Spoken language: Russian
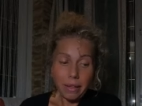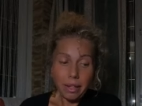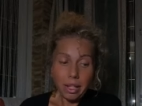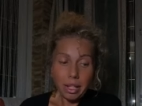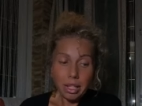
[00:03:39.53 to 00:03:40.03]

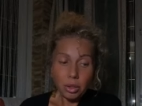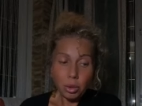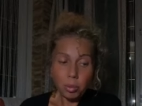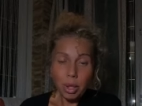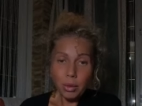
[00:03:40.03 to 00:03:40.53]
И
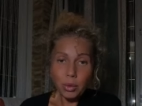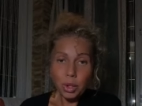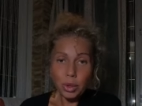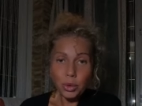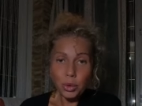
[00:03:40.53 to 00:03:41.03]
ту правду,
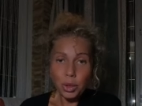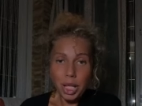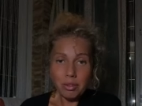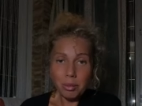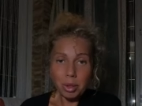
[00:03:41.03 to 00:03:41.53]
которую
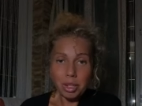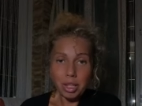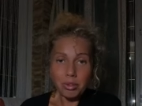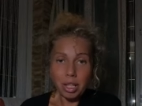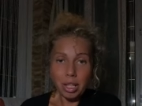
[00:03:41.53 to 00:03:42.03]
я вам
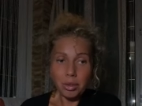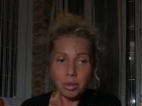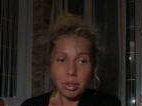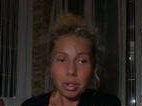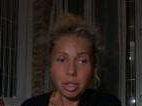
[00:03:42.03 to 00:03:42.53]
открываю,
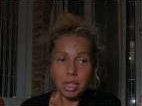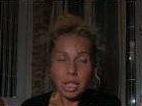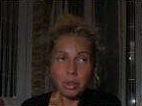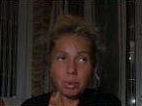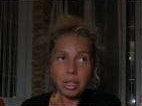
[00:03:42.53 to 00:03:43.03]

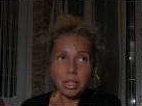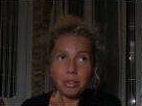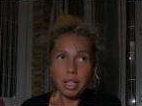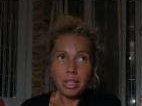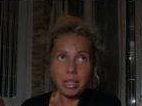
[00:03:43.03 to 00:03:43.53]
я вам
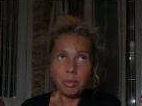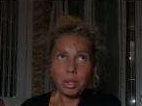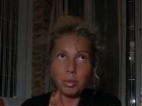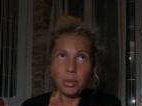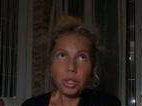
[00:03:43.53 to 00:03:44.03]
открываю не
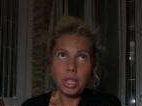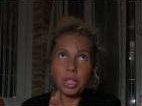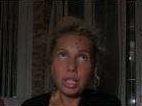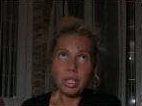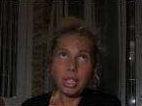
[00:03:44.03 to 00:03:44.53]
потому, что
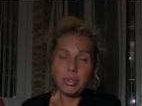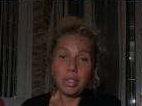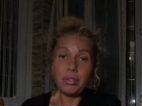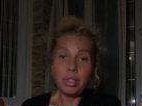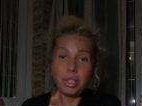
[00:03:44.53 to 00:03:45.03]
я такая
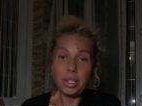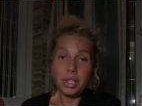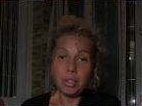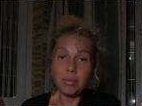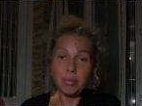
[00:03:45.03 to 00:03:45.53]

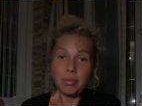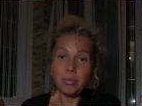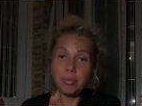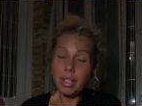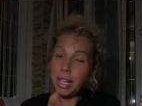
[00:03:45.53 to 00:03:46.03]
всевидящая,
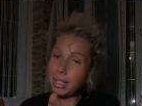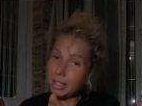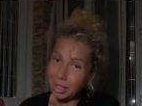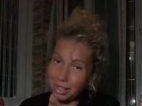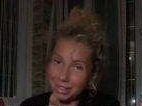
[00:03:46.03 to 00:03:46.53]

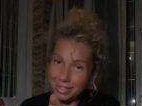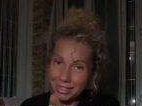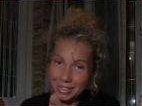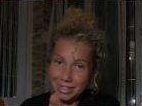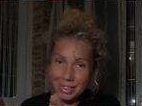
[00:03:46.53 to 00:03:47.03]
хотя
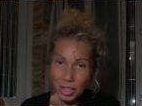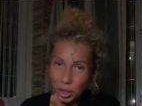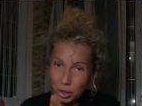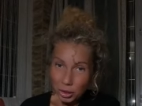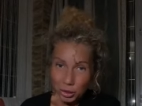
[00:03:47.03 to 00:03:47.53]

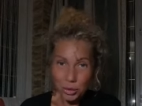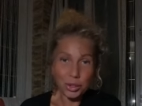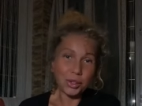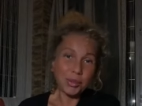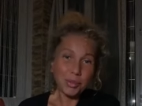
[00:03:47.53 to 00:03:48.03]
это
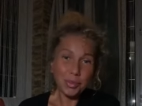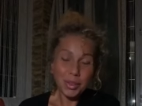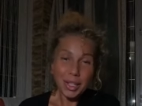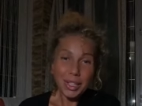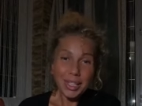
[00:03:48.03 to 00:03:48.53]
тоже
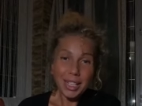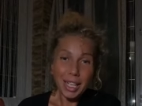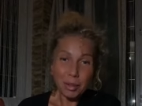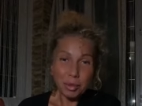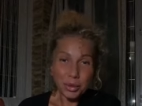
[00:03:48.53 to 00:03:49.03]

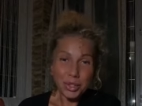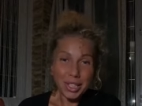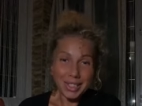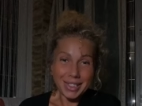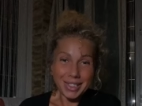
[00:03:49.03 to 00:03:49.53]

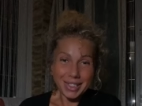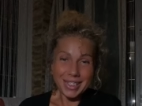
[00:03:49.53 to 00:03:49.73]
обсуждается.